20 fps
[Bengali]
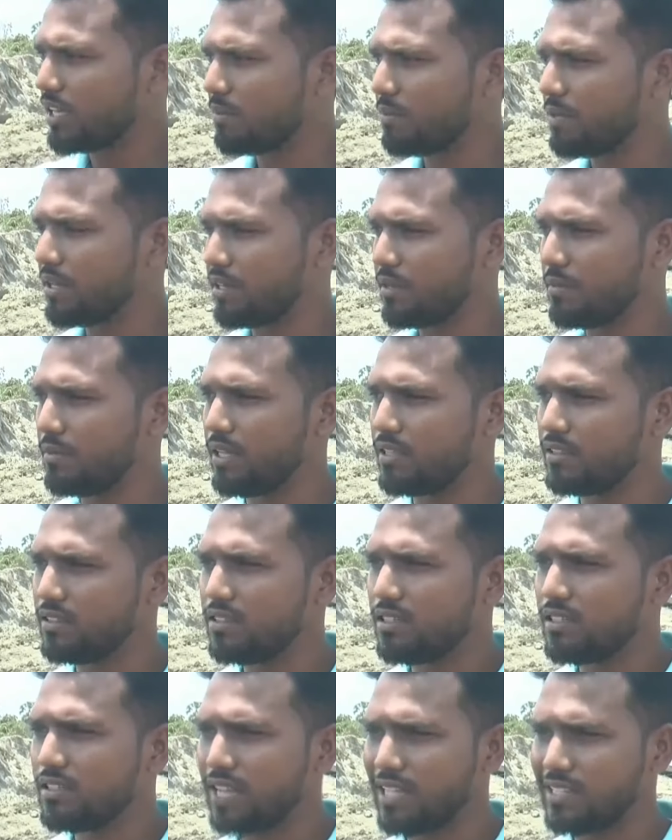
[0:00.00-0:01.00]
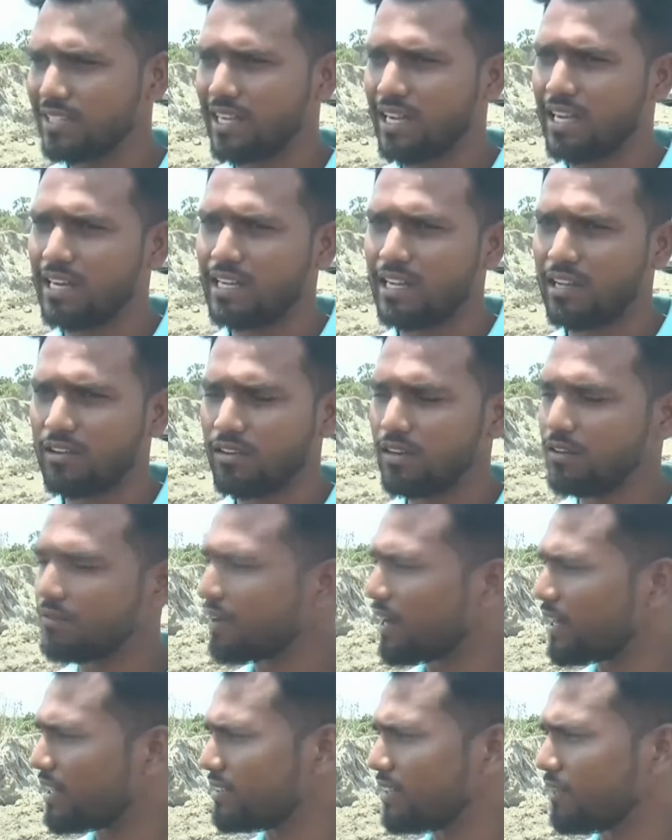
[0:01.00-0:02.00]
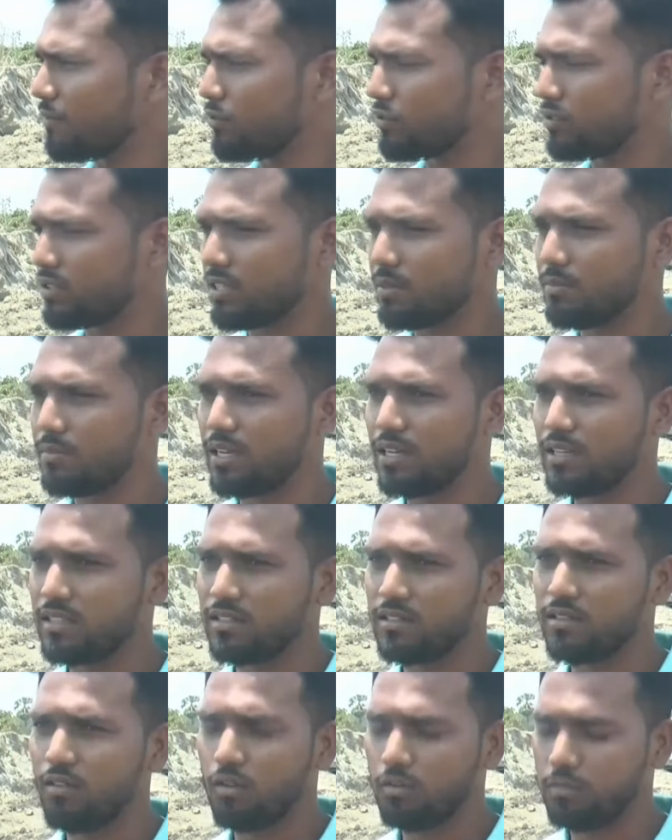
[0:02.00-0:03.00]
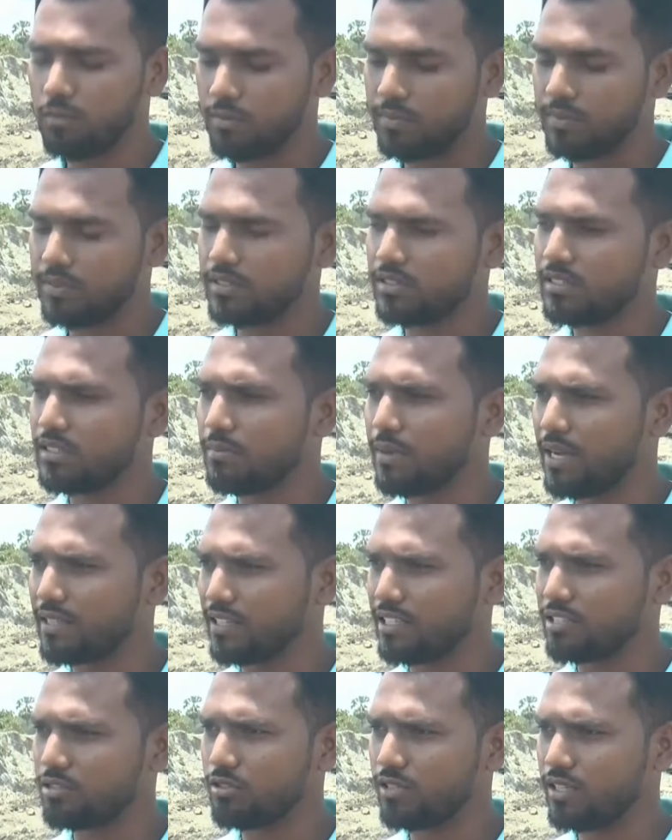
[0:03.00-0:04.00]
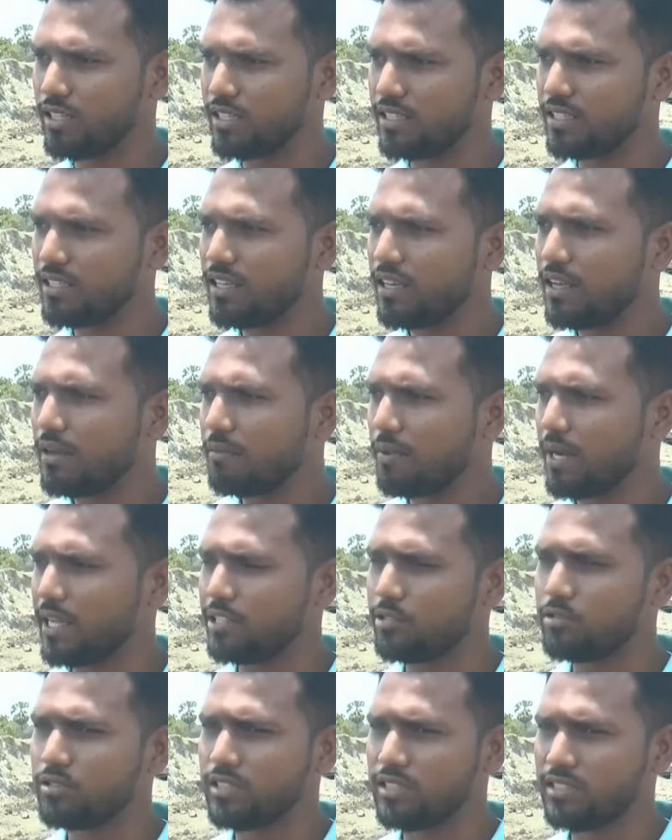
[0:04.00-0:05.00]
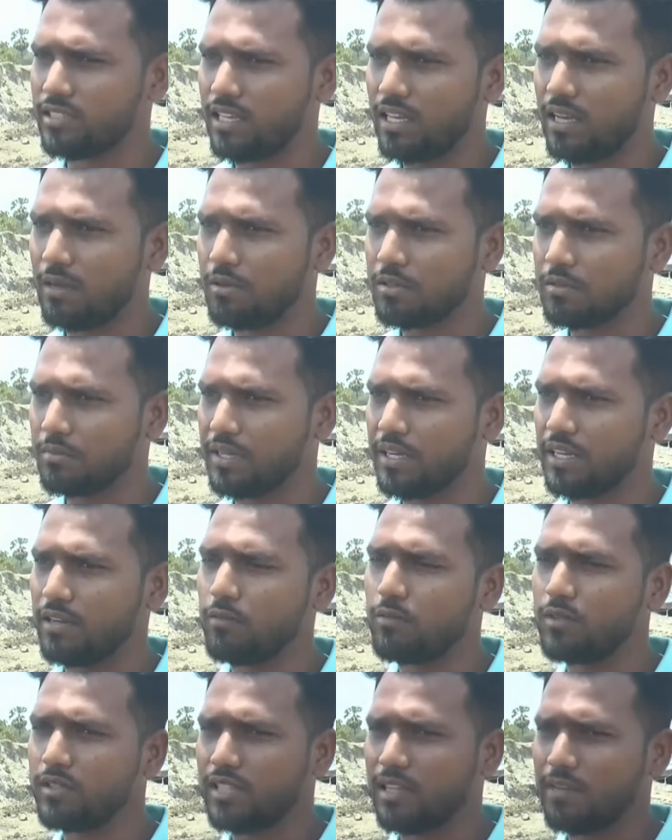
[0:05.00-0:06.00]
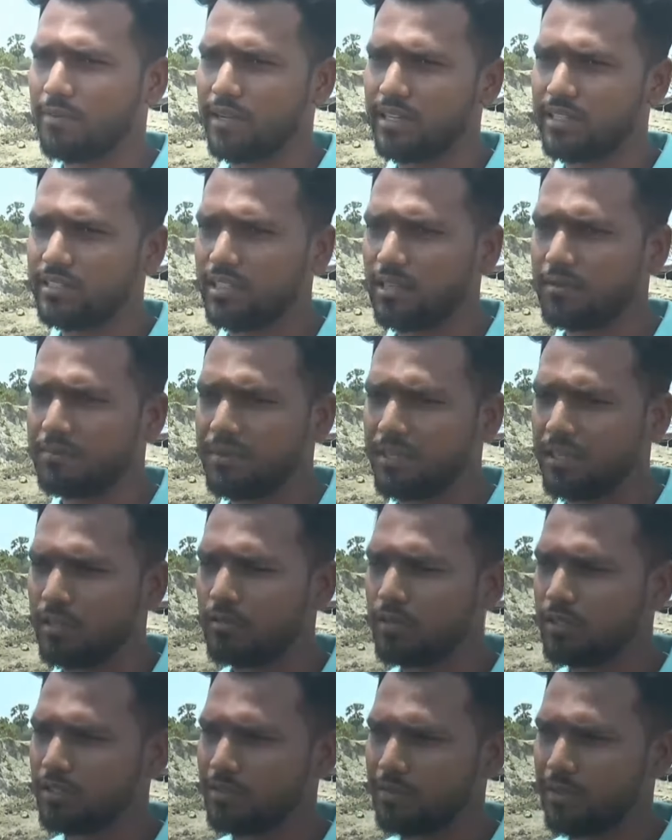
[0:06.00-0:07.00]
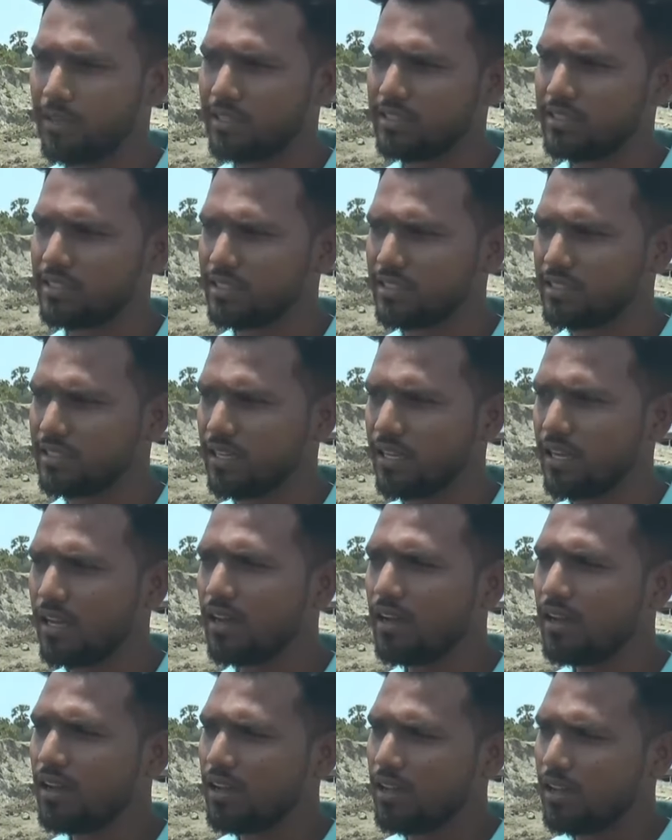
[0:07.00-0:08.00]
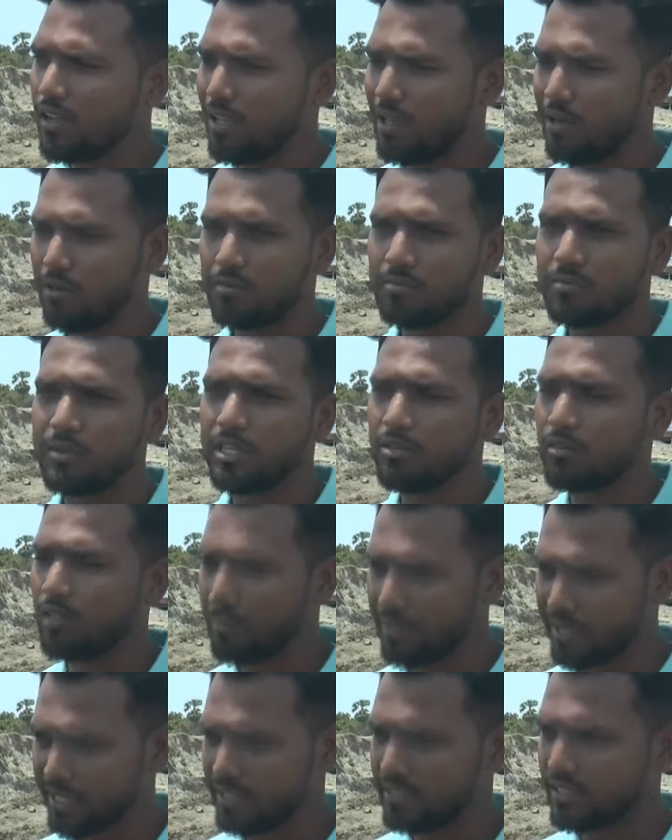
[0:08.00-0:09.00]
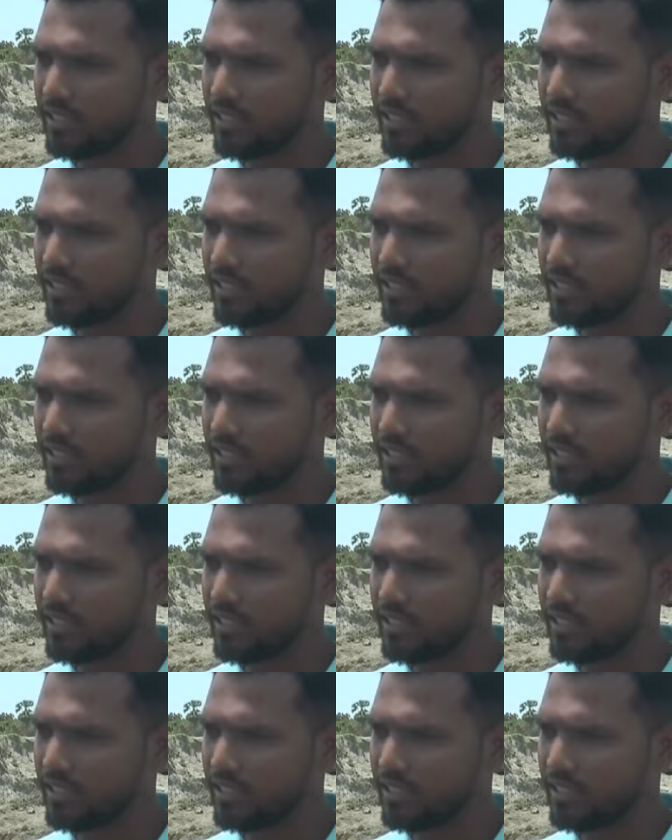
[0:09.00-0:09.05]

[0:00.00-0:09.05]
এই বেড়িবাঁধ না থাকার কারণে পানি যায় প্রত্যেকবার অল্প বৃষ্টি বাতাস হইলেই পানি উঠে যায় এবং বেরির উপরে দিয়ে পানি যায় বেড়ির উপরে দিয়ে পানি যেতে যায় এবং বেড়িগুলা ভেঙে